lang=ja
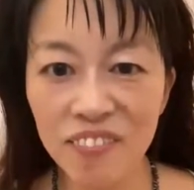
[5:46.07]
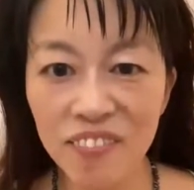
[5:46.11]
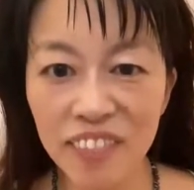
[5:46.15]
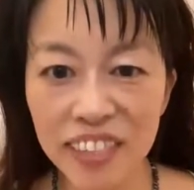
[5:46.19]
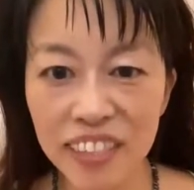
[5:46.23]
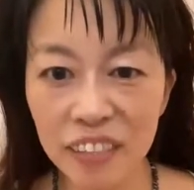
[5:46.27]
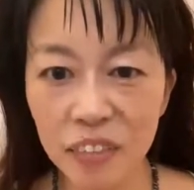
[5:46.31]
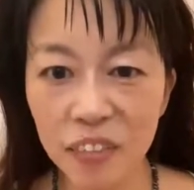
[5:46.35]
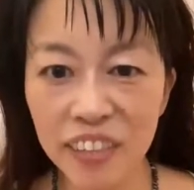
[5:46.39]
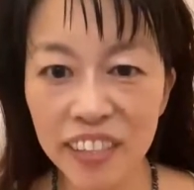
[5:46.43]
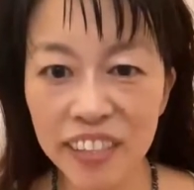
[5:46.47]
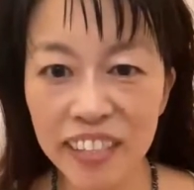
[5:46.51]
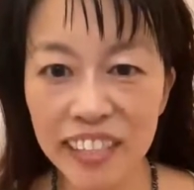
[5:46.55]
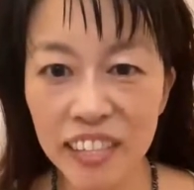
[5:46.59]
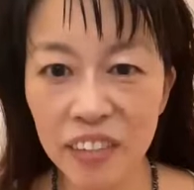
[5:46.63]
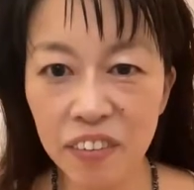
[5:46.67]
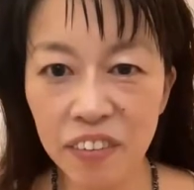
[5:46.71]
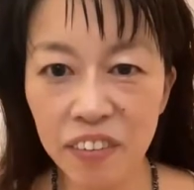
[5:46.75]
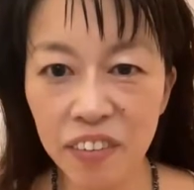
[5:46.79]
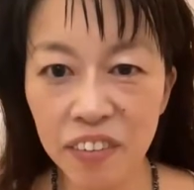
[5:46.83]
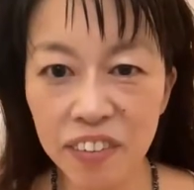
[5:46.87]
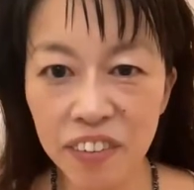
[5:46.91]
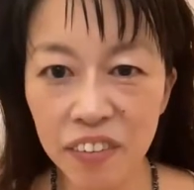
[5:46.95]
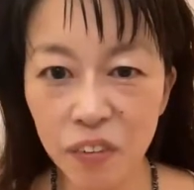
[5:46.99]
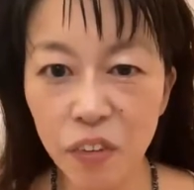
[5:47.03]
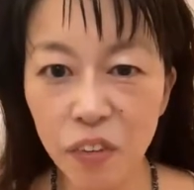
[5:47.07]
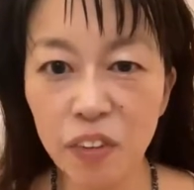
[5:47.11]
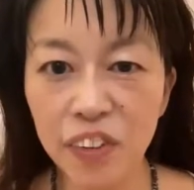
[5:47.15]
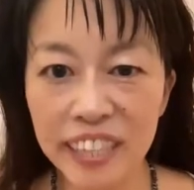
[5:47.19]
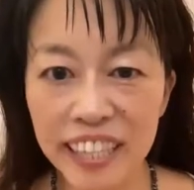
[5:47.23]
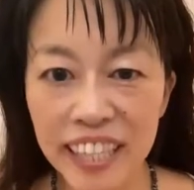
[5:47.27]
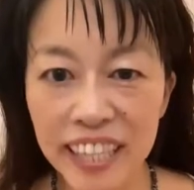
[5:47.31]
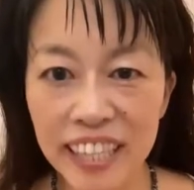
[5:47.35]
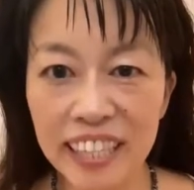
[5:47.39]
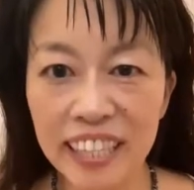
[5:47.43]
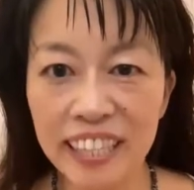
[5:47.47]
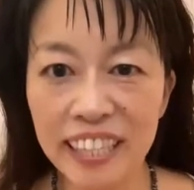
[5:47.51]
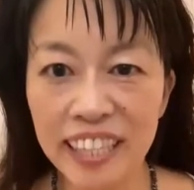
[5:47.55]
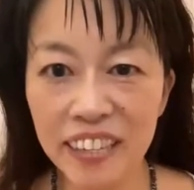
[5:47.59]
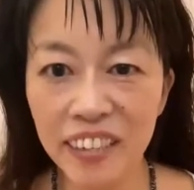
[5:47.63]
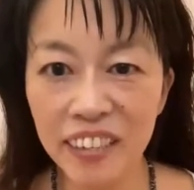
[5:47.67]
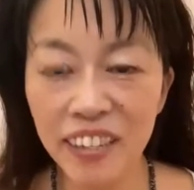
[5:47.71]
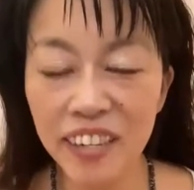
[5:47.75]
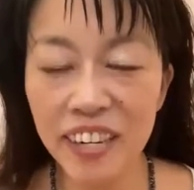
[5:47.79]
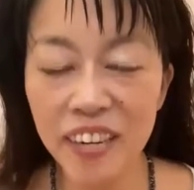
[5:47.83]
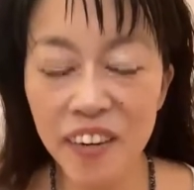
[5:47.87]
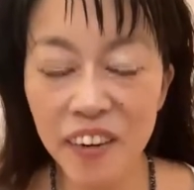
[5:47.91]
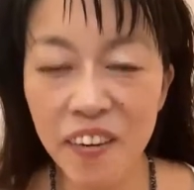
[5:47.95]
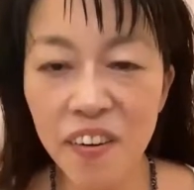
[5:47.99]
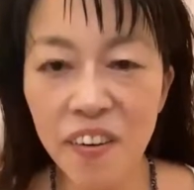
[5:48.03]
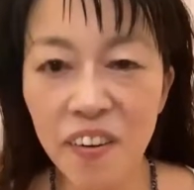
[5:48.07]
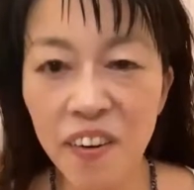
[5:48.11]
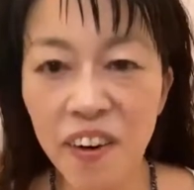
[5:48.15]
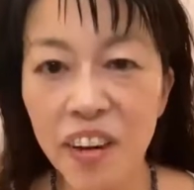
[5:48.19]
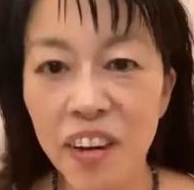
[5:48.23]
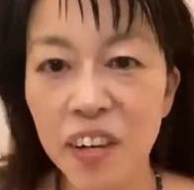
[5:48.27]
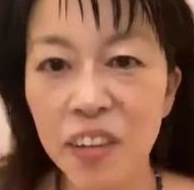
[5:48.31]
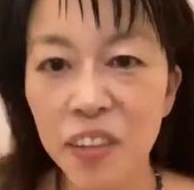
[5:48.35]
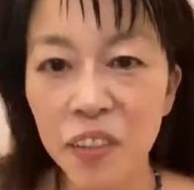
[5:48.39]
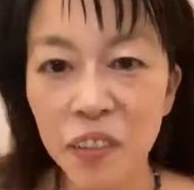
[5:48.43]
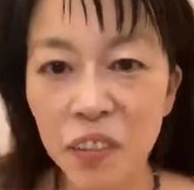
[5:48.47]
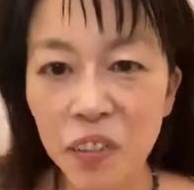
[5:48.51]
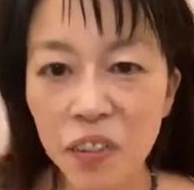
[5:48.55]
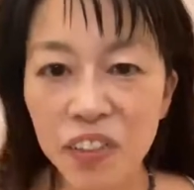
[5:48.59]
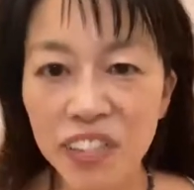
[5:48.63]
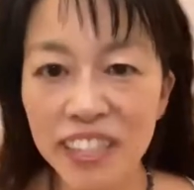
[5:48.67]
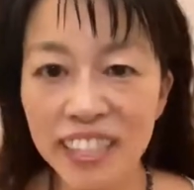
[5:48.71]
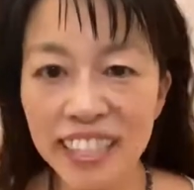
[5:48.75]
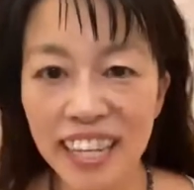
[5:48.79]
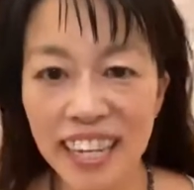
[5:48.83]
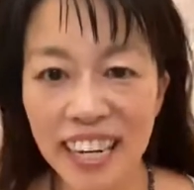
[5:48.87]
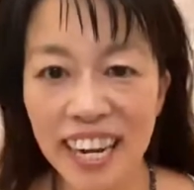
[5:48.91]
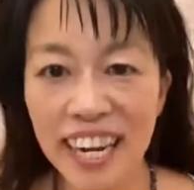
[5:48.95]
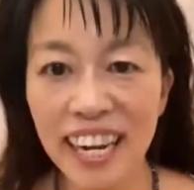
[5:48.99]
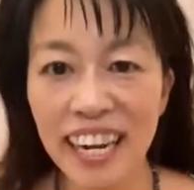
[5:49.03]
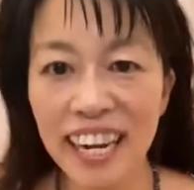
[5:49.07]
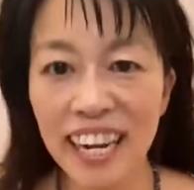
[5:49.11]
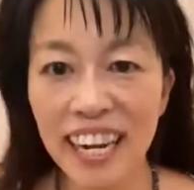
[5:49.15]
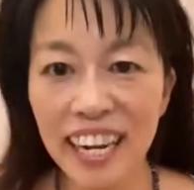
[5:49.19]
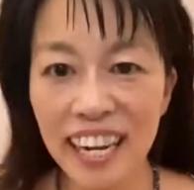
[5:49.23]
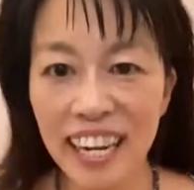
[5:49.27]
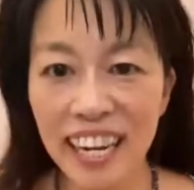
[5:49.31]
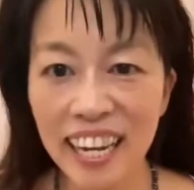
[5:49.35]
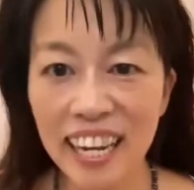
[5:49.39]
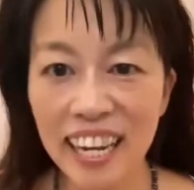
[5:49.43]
まあ、これテロ行為だって、はい、それをどうしたら